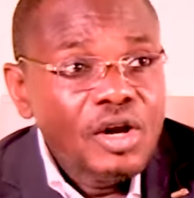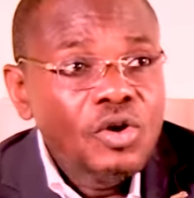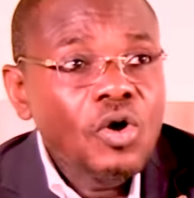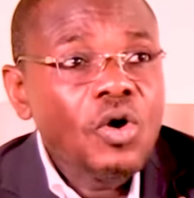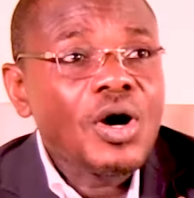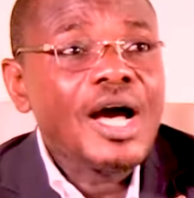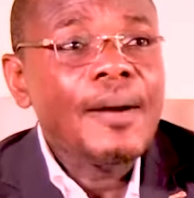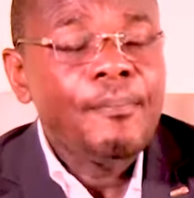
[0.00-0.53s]

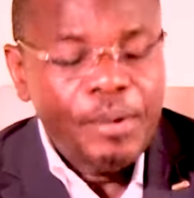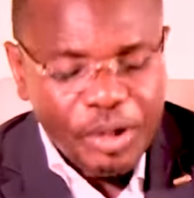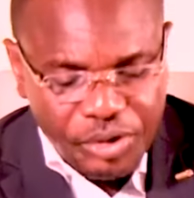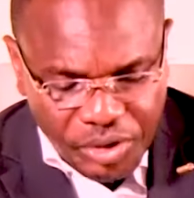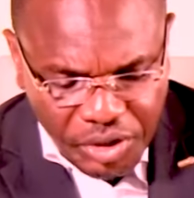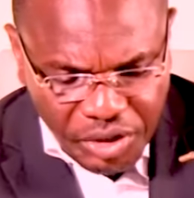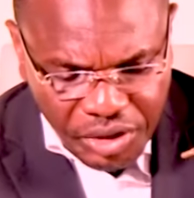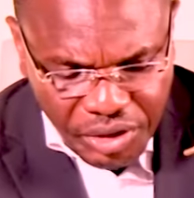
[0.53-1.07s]
Le
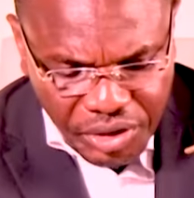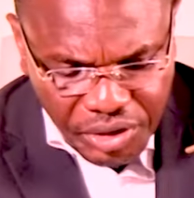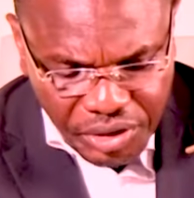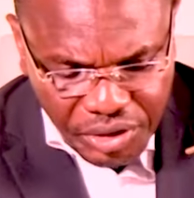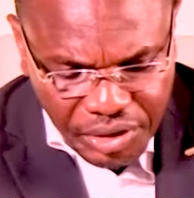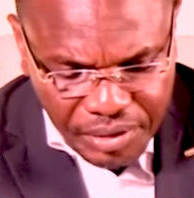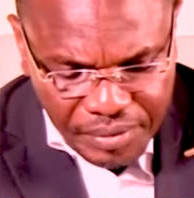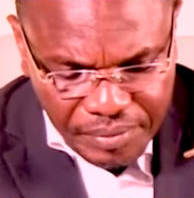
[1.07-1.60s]

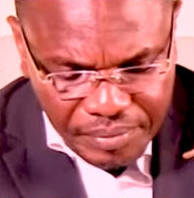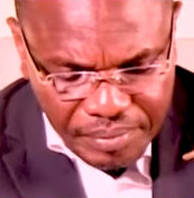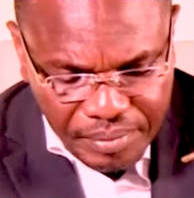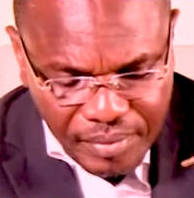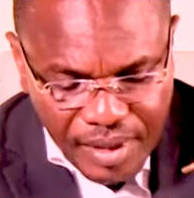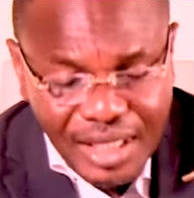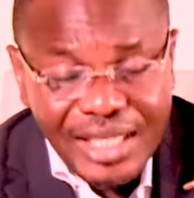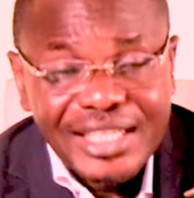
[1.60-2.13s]
rapporteur,
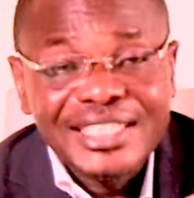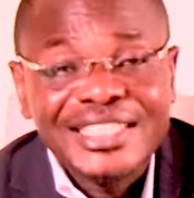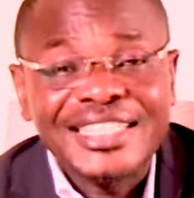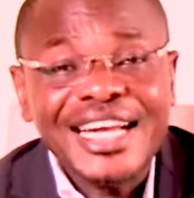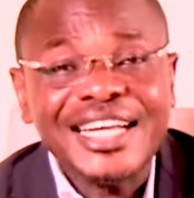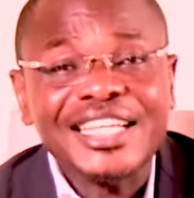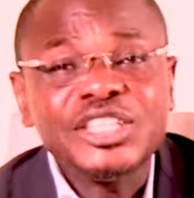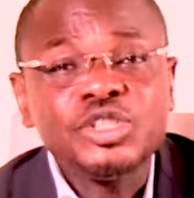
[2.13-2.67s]

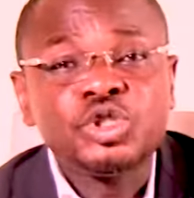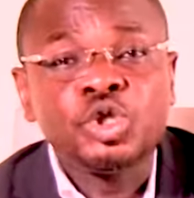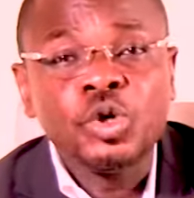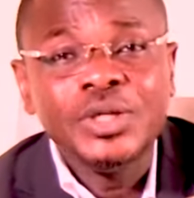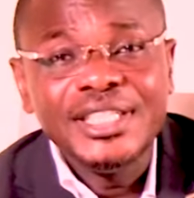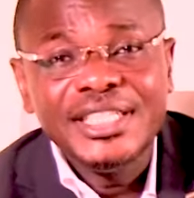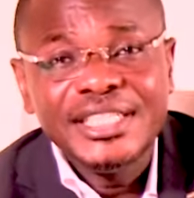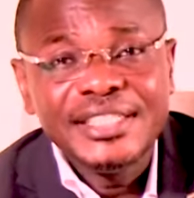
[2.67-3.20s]
Jacques
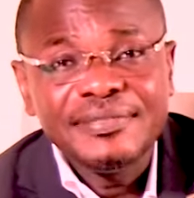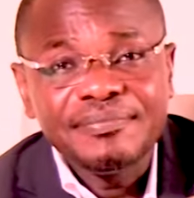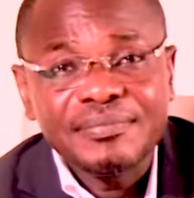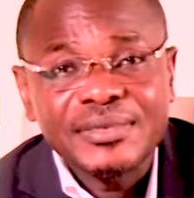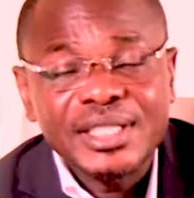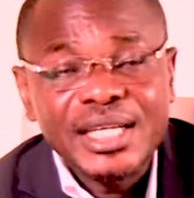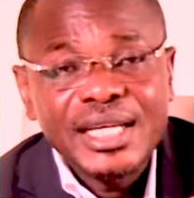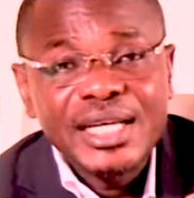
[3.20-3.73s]
Joly,
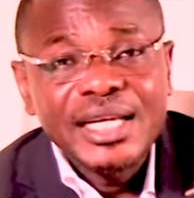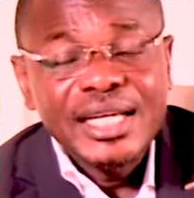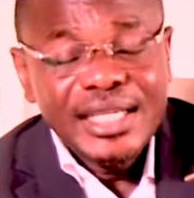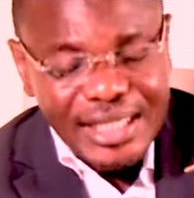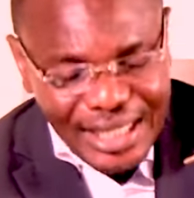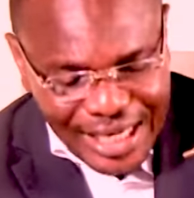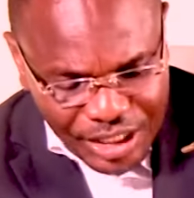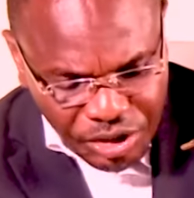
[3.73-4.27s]

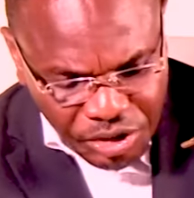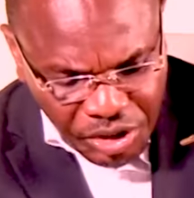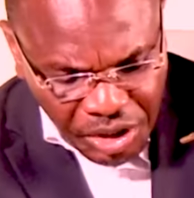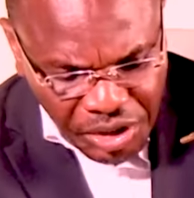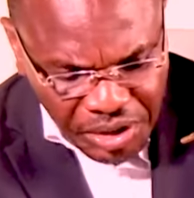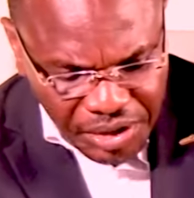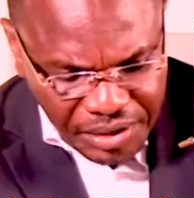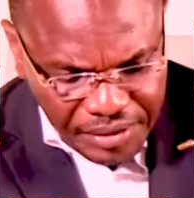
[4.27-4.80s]
il est
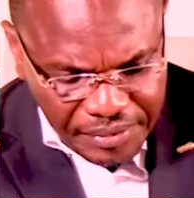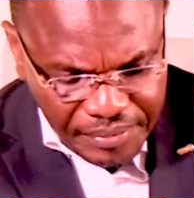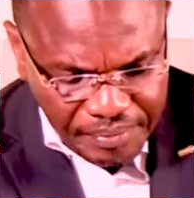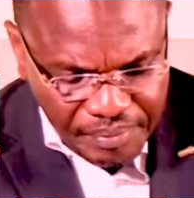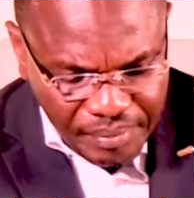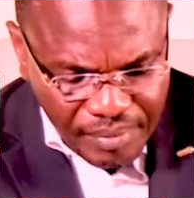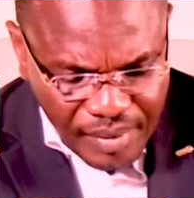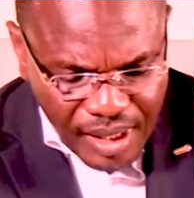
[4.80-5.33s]
seul.
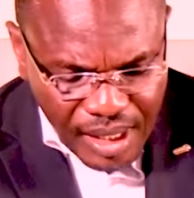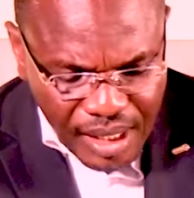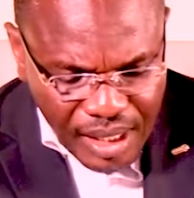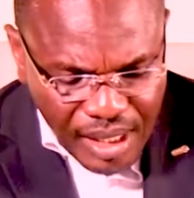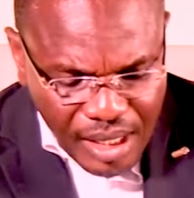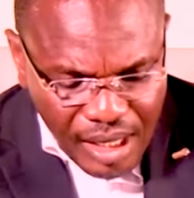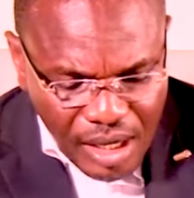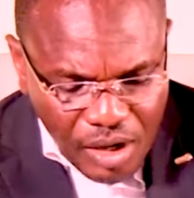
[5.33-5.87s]

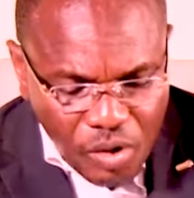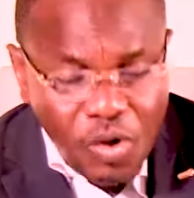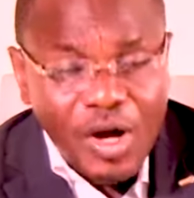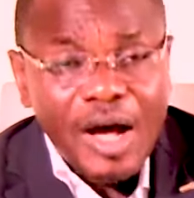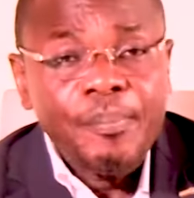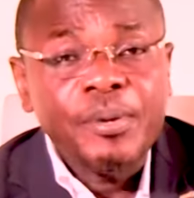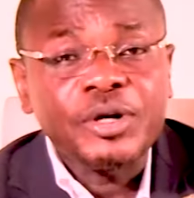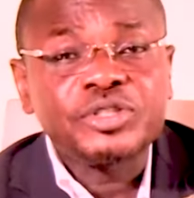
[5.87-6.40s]
Le
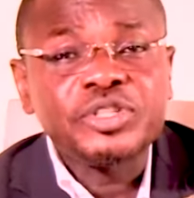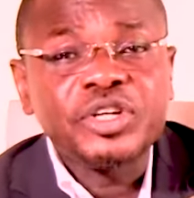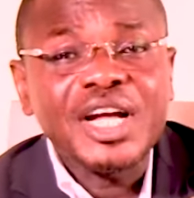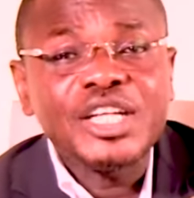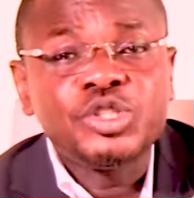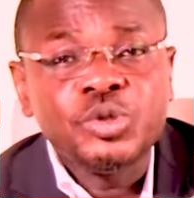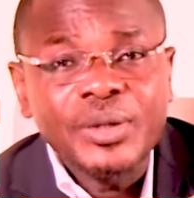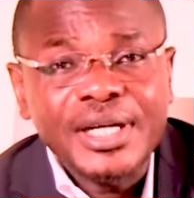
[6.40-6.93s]
rapporteur
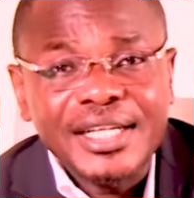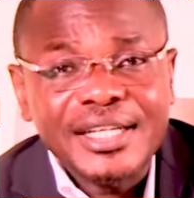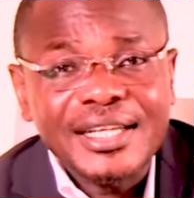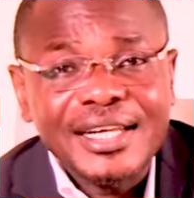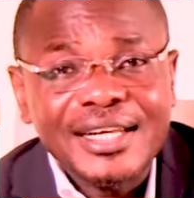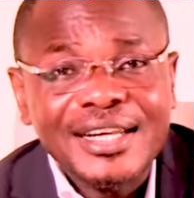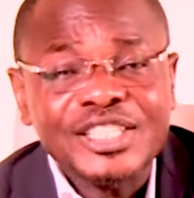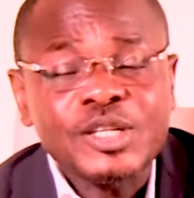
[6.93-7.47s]
adjoint,
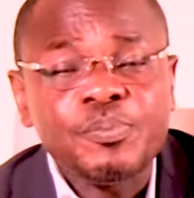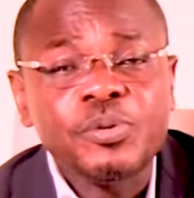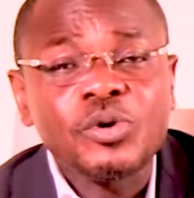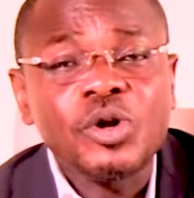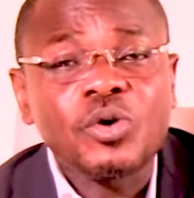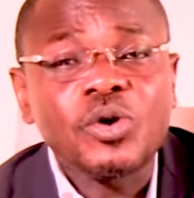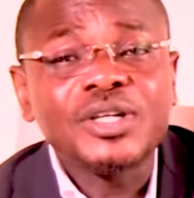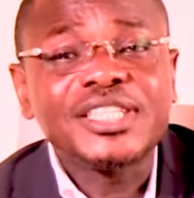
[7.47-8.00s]
là c'est pour
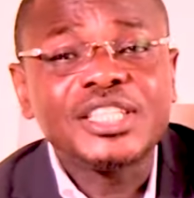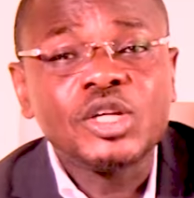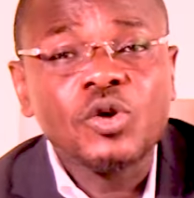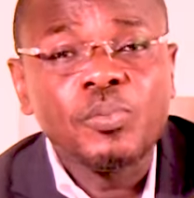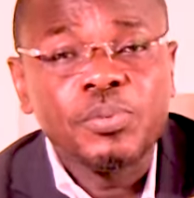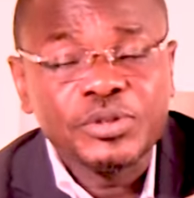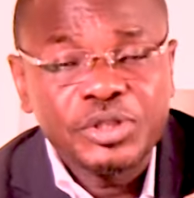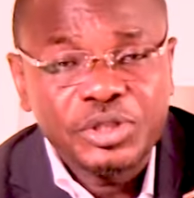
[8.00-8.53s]
le compte de
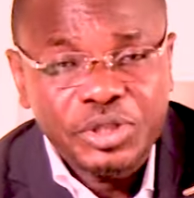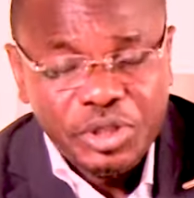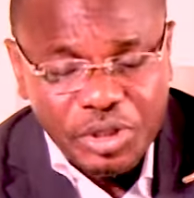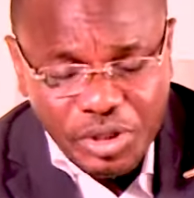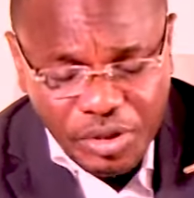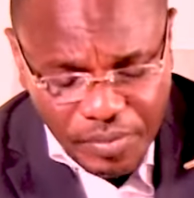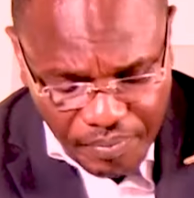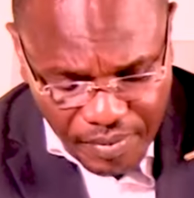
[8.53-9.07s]

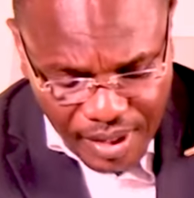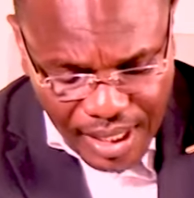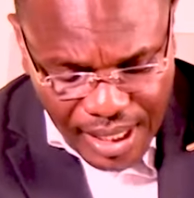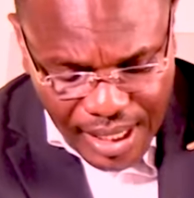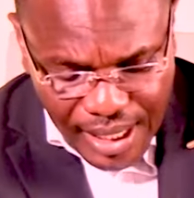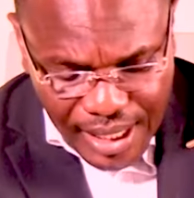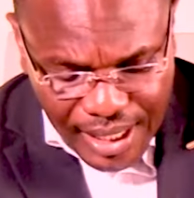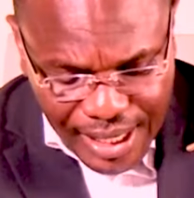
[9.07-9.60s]
l'opposition,
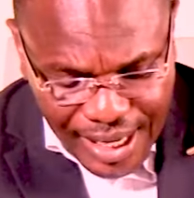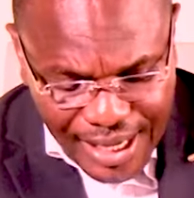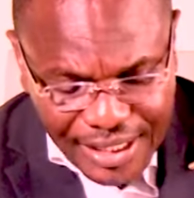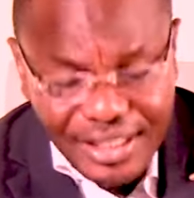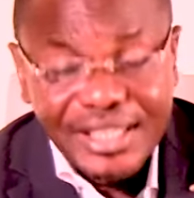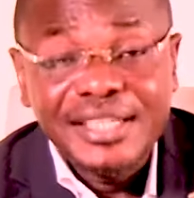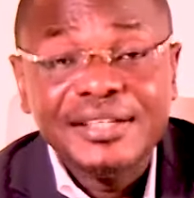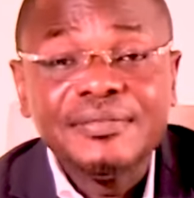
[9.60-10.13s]

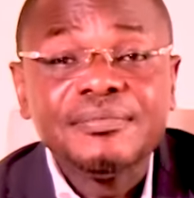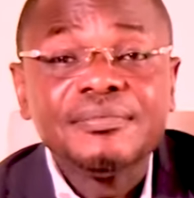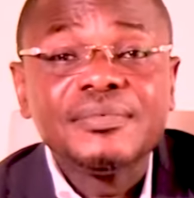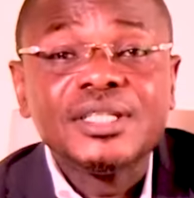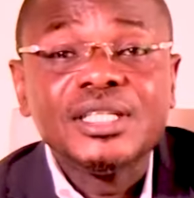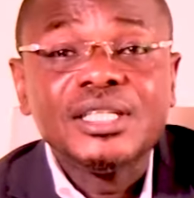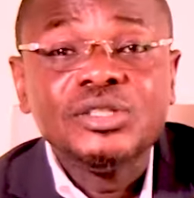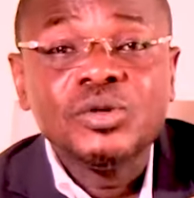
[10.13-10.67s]
là
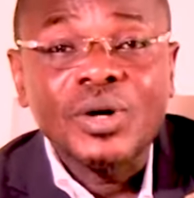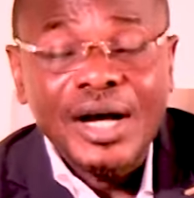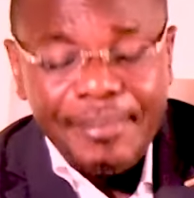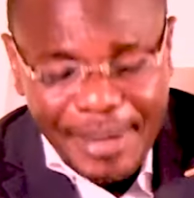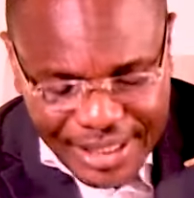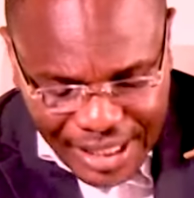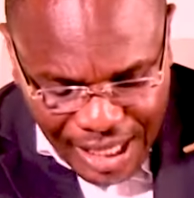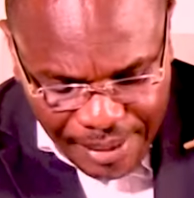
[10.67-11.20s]
il y aura
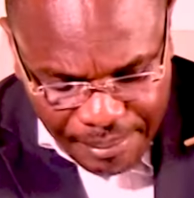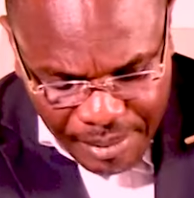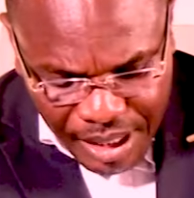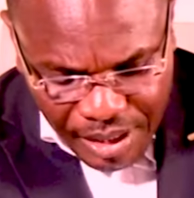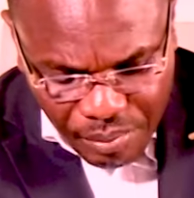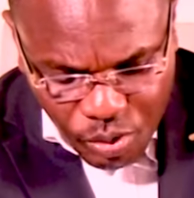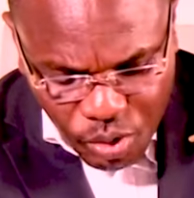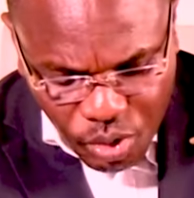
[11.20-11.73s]

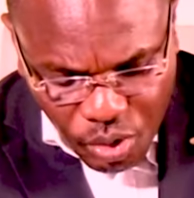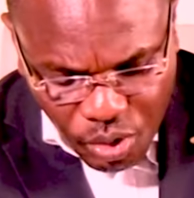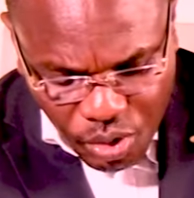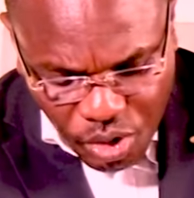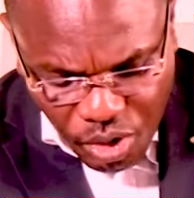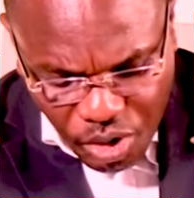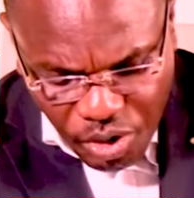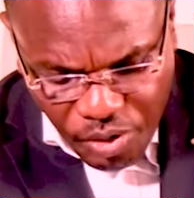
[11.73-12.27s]
Madame
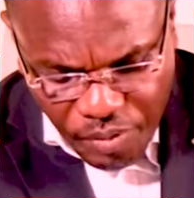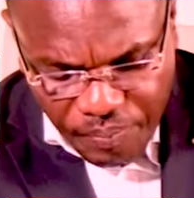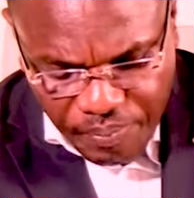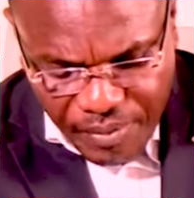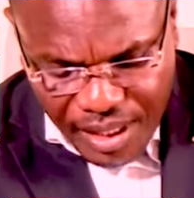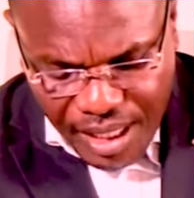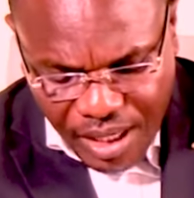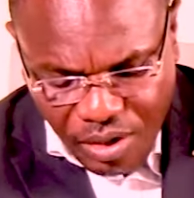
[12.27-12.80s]
Mounongo
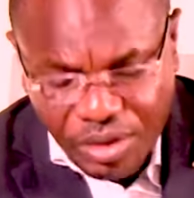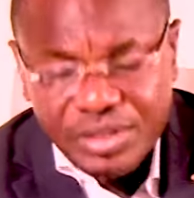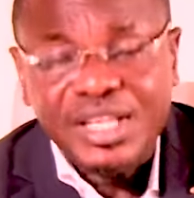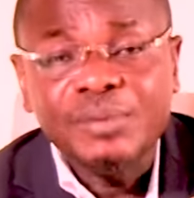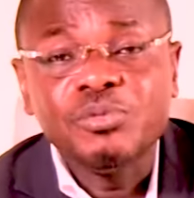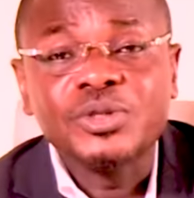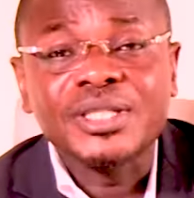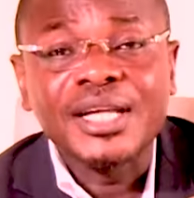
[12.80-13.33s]
et
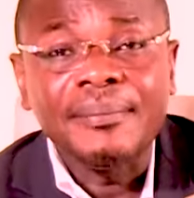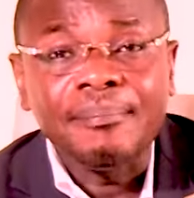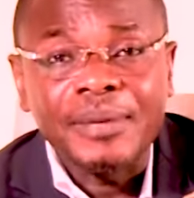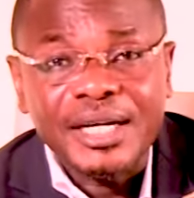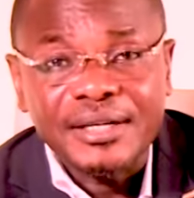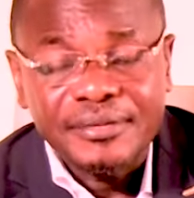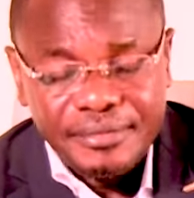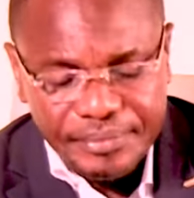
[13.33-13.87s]
Constant
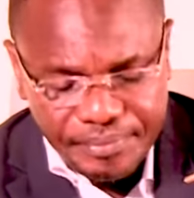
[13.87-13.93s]
Moutamba.